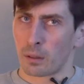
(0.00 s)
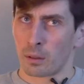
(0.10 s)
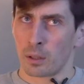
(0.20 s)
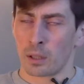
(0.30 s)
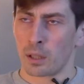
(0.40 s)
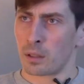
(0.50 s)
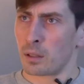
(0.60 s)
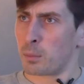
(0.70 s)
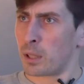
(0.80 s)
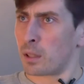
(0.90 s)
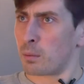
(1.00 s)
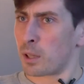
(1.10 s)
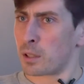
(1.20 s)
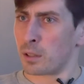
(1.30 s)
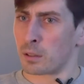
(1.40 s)
Ну, я на это внимание не
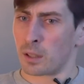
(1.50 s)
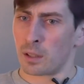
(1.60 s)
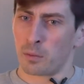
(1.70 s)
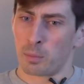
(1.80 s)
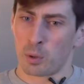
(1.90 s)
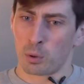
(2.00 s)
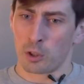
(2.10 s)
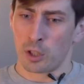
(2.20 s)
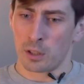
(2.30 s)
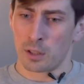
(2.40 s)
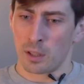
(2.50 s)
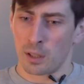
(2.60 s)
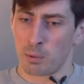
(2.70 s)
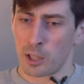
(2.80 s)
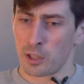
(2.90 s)
обратил. Наверное, в первую очередь э,
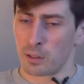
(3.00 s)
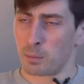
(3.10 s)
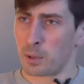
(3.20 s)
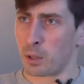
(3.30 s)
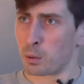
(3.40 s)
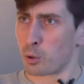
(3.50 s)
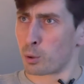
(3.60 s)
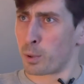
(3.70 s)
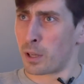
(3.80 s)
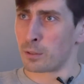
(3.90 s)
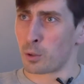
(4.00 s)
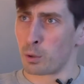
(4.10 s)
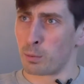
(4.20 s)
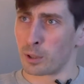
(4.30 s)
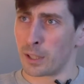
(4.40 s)
обратил внимание то, что правый
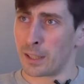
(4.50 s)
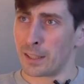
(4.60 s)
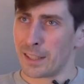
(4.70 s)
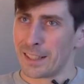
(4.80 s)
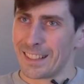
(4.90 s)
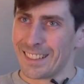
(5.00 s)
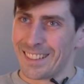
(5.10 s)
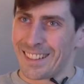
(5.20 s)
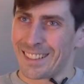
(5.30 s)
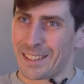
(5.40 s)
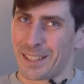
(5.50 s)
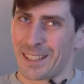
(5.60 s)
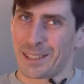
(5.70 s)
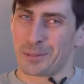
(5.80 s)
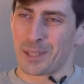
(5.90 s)
руль был, да, к
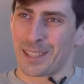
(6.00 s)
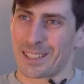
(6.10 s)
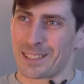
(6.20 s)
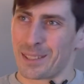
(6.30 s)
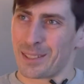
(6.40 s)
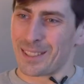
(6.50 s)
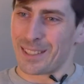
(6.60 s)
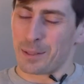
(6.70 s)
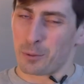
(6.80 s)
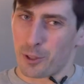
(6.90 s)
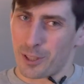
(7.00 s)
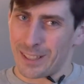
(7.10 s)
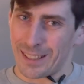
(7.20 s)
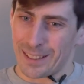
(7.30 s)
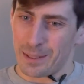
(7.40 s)
этому надо э, немножко
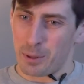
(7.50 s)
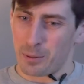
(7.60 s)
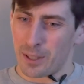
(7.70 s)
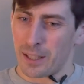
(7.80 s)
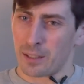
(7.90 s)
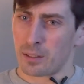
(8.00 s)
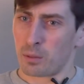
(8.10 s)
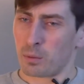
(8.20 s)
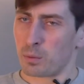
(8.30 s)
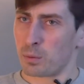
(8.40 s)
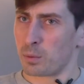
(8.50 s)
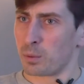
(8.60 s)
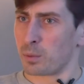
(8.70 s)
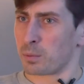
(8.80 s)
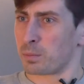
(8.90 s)
так э, привыкать.
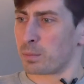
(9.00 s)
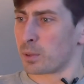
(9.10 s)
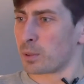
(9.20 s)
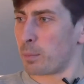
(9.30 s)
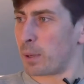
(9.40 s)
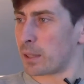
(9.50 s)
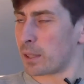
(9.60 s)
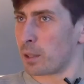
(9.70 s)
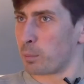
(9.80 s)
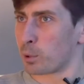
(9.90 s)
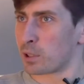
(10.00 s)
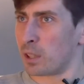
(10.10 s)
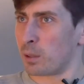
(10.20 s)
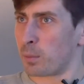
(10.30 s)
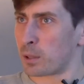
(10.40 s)
Ну, опять-таки,
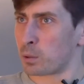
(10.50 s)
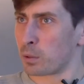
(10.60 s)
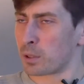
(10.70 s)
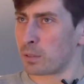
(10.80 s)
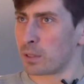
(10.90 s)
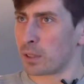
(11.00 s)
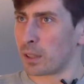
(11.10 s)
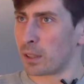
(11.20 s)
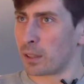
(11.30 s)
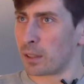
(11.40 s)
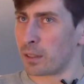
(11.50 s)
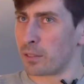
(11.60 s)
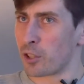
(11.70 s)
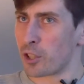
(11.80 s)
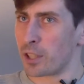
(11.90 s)
после московского
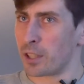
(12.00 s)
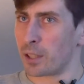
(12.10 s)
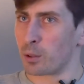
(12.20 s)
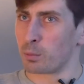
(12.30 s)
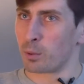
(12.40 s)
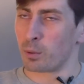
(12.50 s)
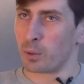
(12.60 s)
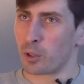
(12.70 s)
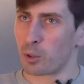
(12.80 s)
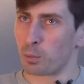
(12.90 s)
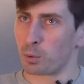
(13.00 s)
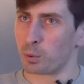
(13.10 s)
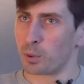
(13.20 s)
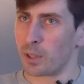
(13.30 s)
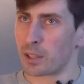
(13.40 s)
движения, я думаю, ничему
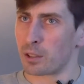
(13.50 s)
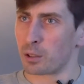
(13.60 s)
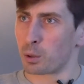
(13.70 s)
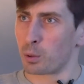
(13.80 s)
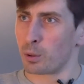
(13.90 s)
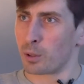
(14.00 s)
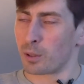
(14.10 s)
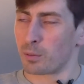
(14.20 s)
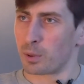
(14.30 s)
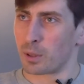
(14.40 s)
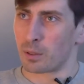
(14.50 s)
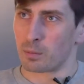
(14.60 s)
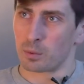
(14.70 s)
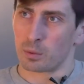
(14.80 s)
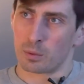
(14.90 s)
удивляться не стоит,
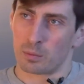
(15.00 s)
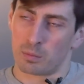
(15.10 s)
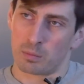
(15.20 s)
поэтому